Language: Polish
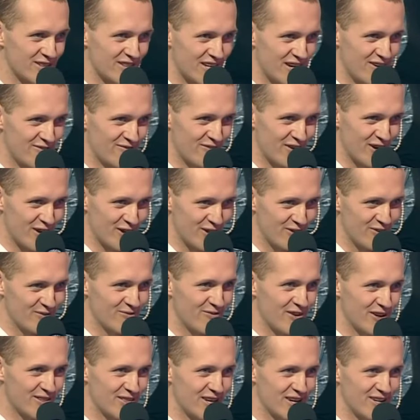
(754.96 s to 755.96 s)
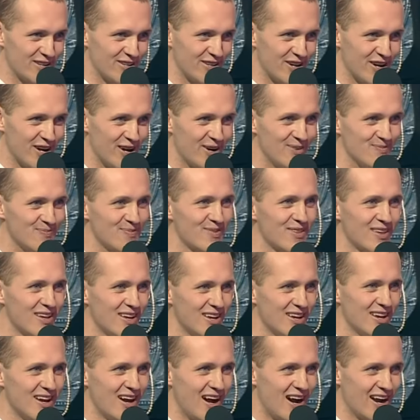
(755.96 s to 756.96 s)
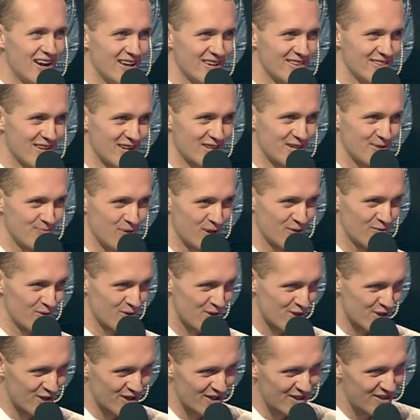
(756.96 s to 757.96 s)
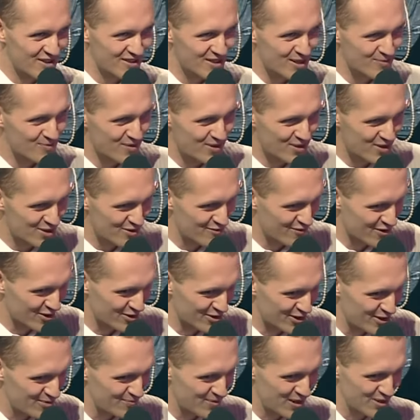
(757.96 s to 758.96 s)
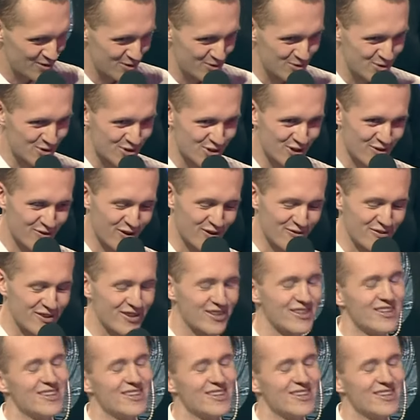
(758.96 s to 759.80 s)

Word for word: tramwaj, fajna linia, ale jednak nie pozwól się zapędzić wrogi panu Krzysztofowi.